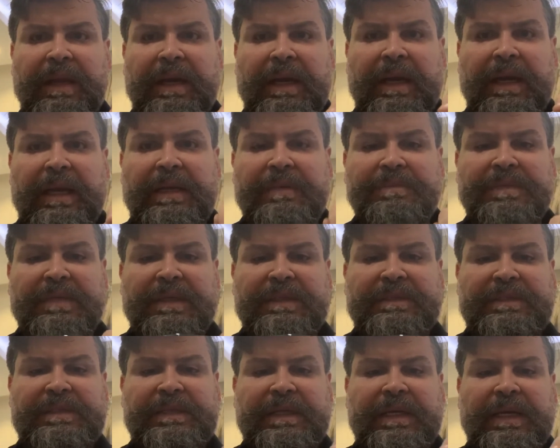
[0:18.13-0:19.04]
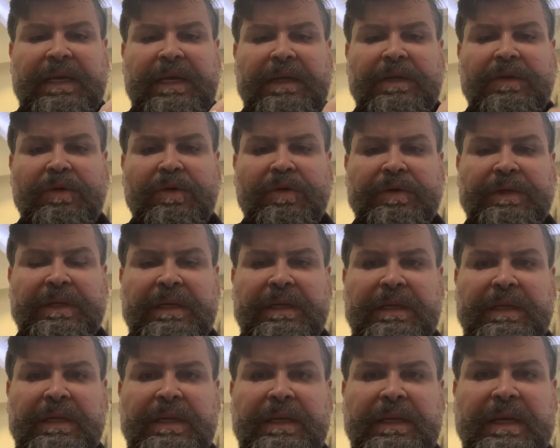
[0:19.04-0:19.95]
هل بتعطيه هاللون
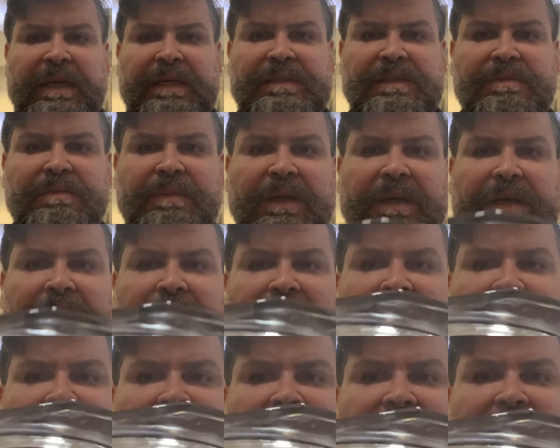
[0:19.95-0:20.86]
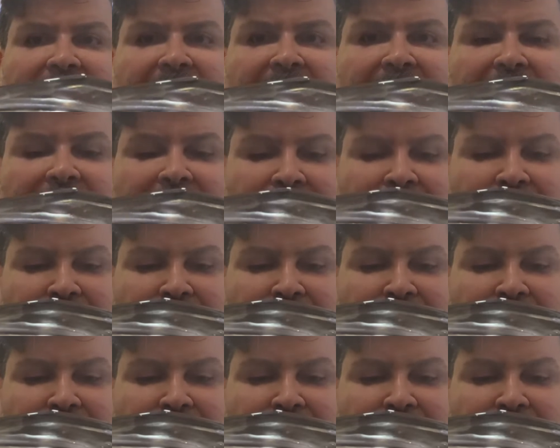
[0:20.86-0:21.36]
الأسمر الذهبي